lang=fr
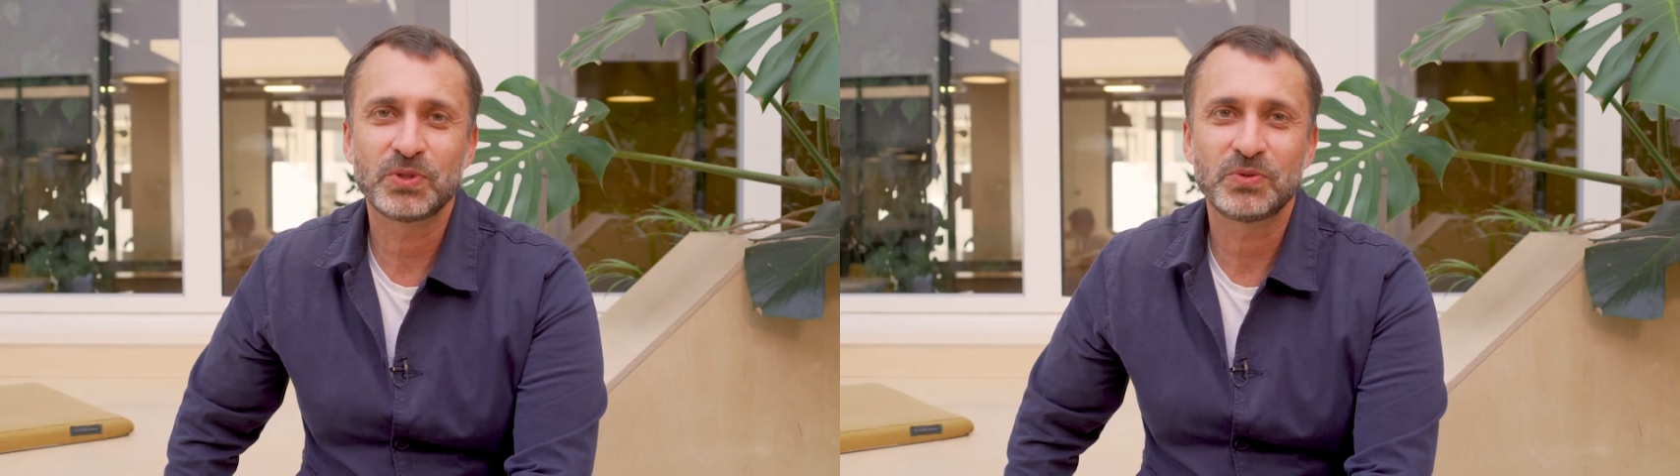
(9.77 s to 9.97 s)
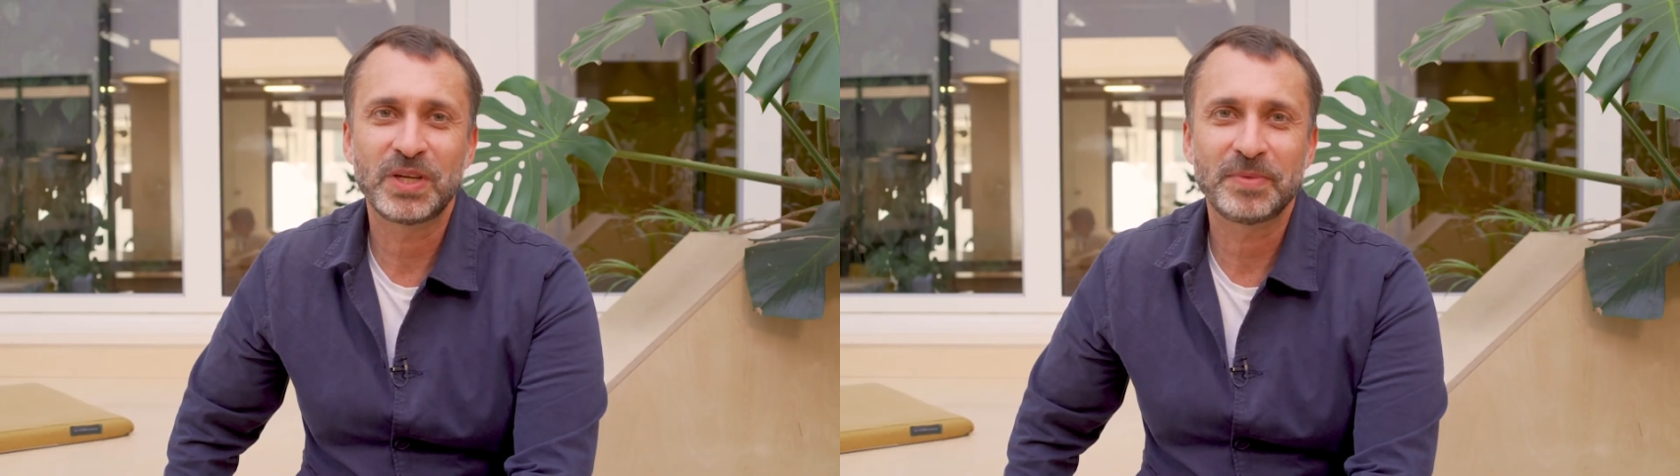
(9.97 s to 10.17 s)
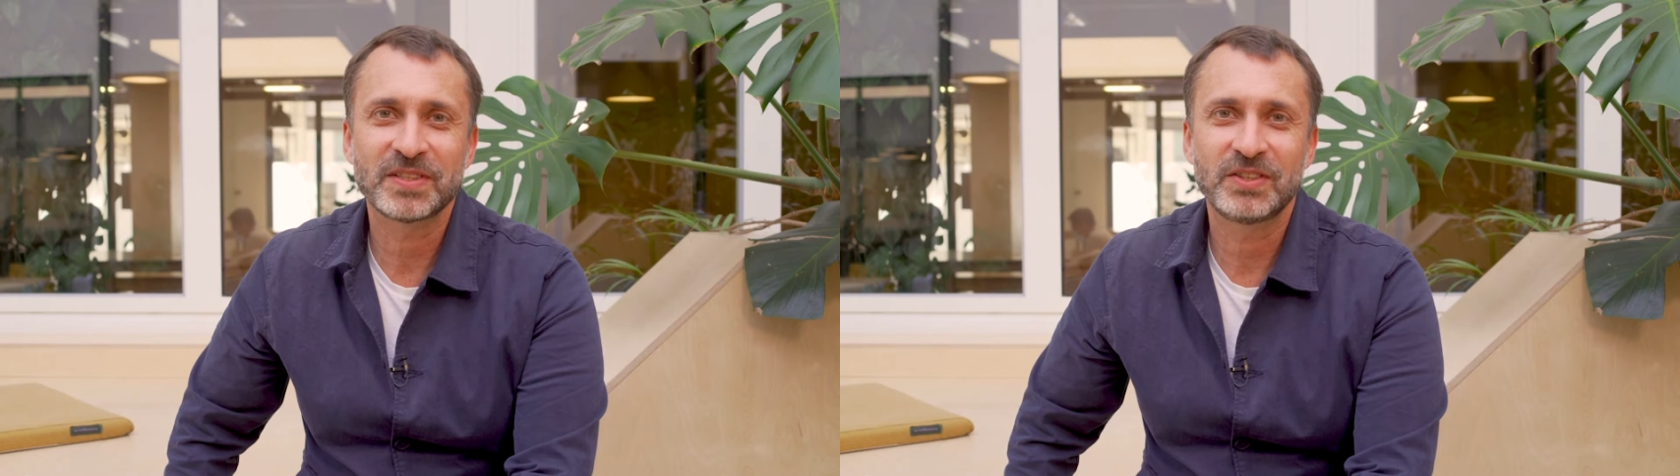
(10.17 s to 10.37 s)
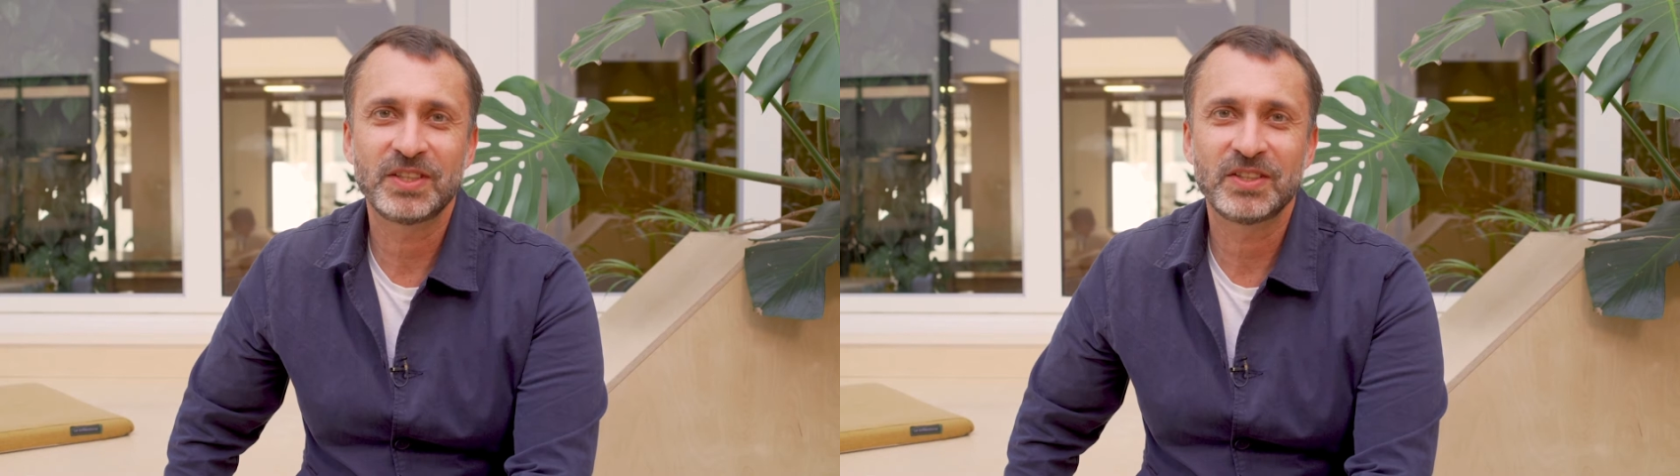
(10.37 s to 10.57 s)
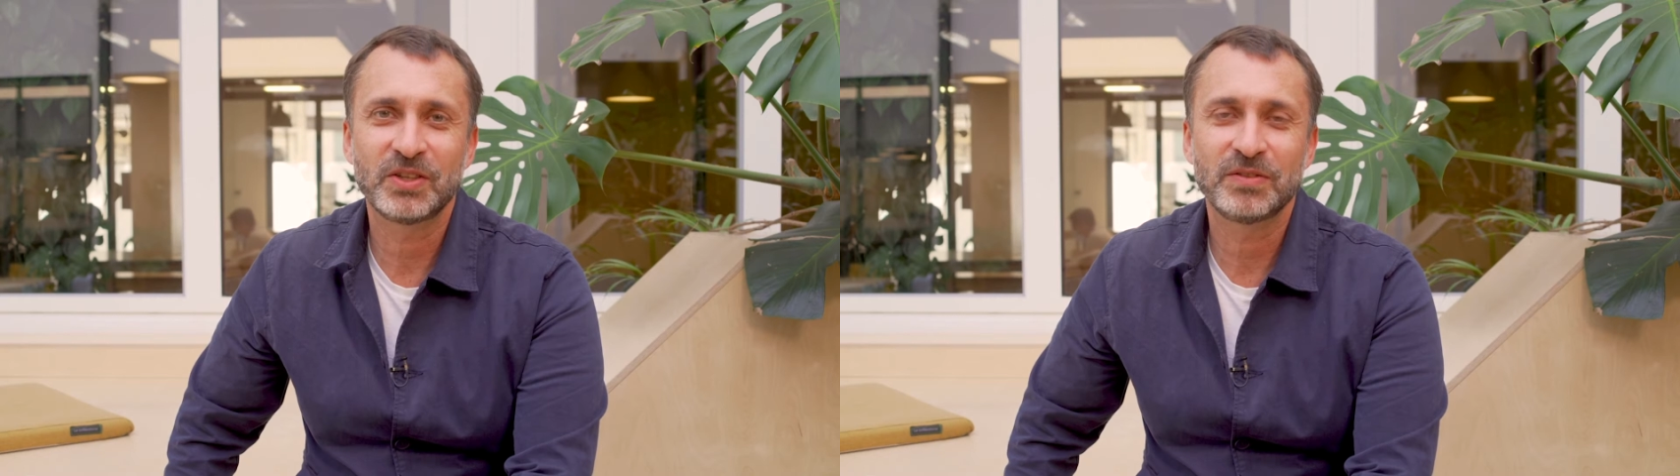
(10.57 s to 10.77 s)
je suis la personne
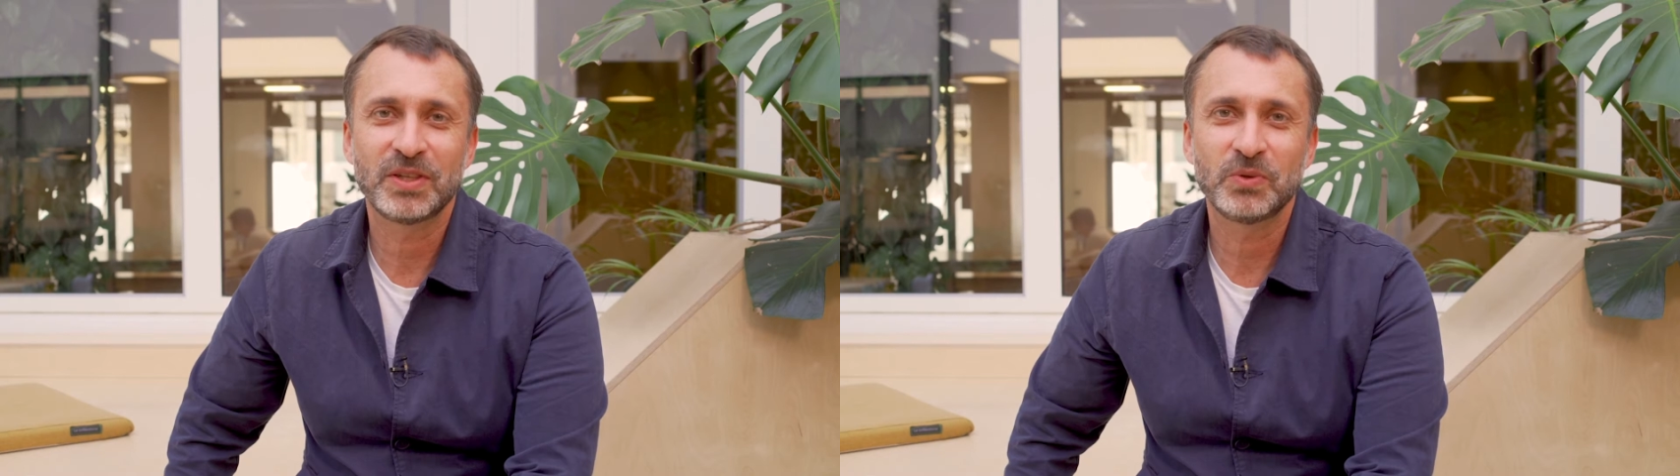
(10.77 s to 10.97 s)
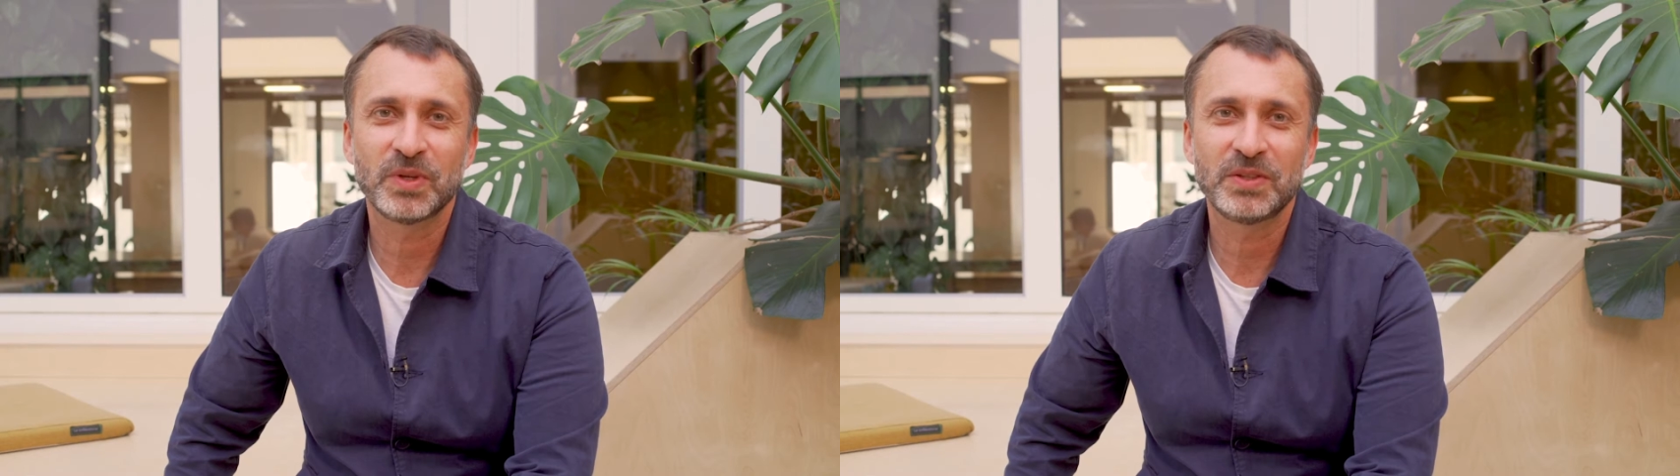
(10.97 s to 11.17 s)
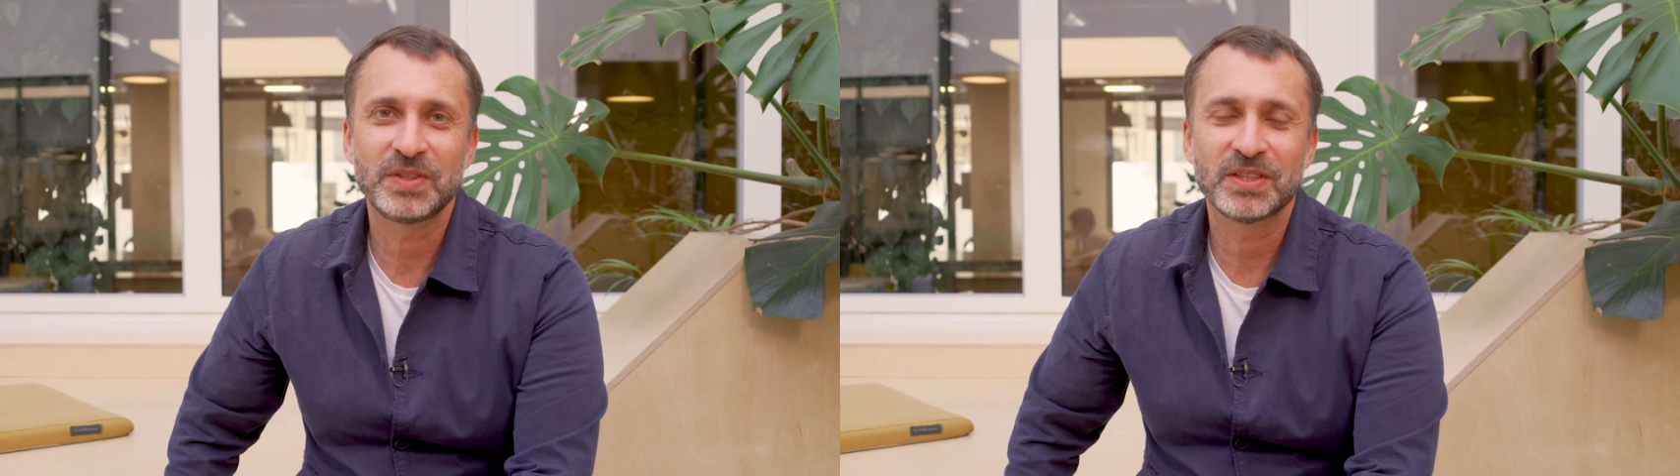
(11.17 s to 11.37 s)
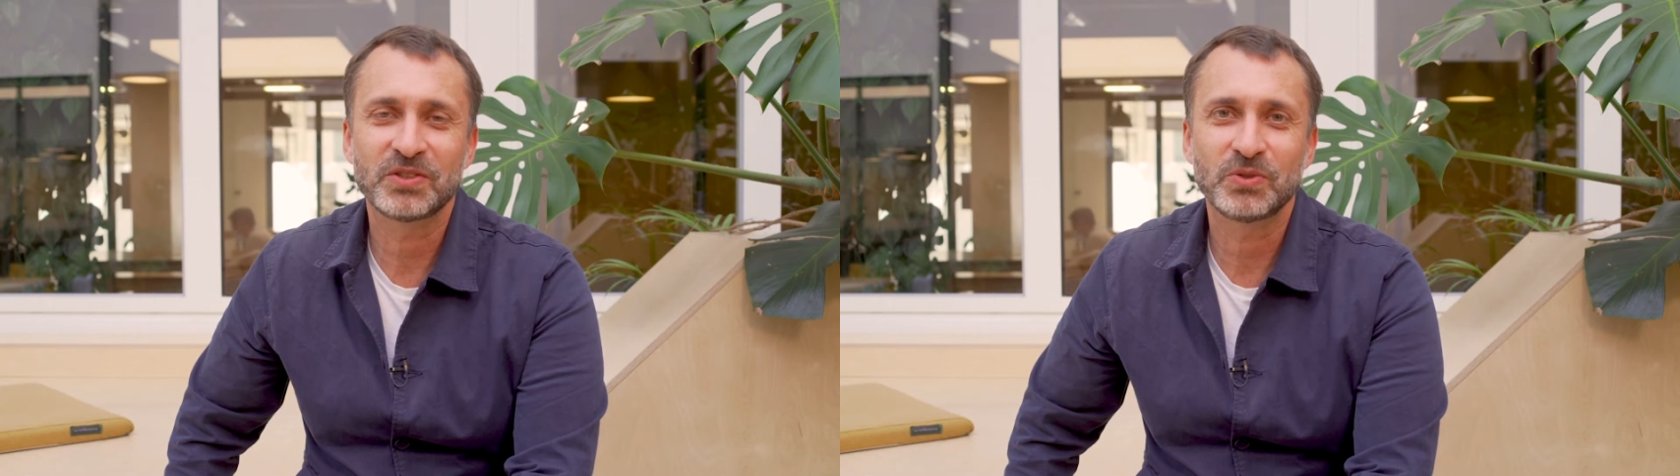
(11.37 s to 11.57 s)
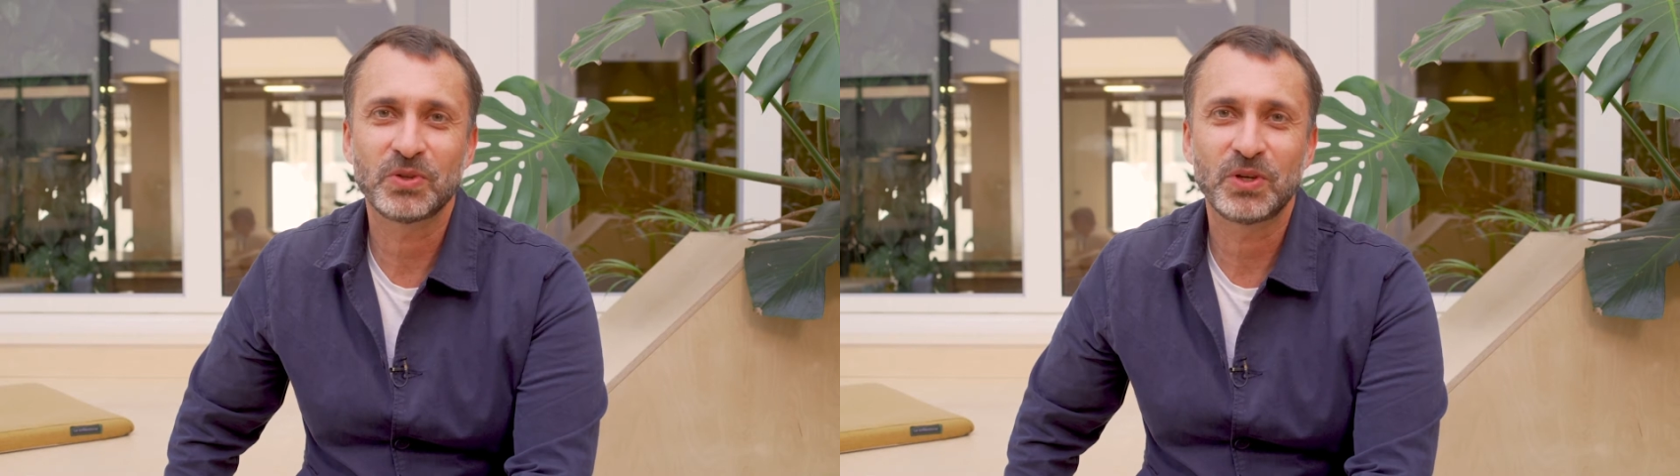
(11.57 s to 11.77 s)
qui œuvre à nous réunir
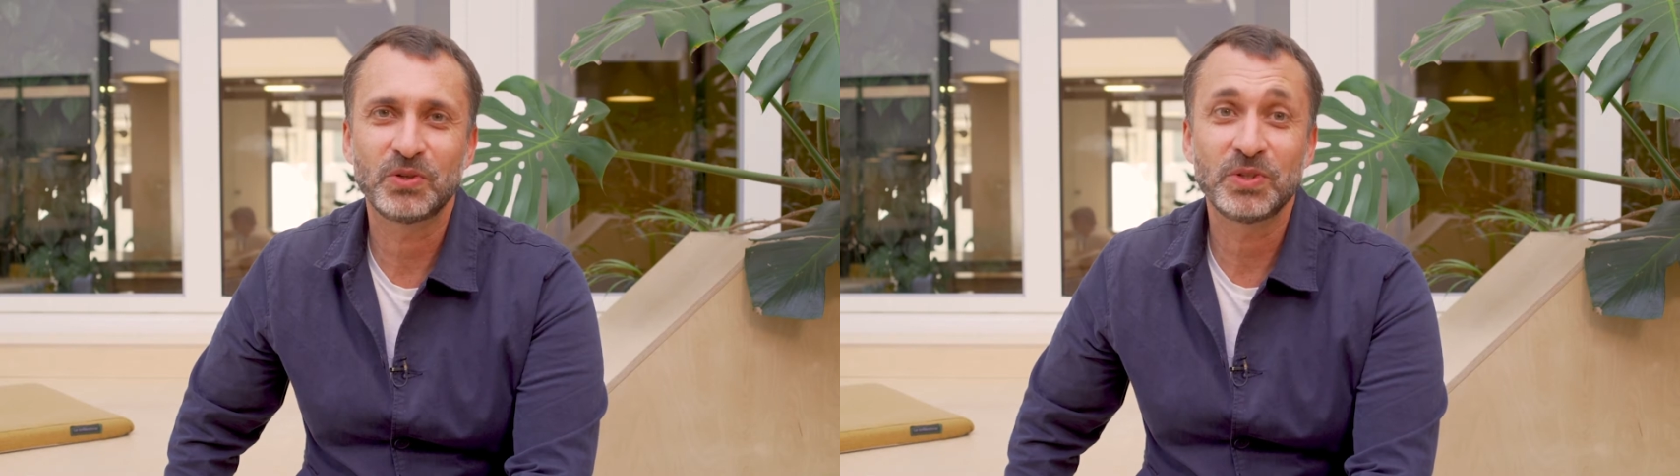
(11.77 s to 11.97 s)
sur euh,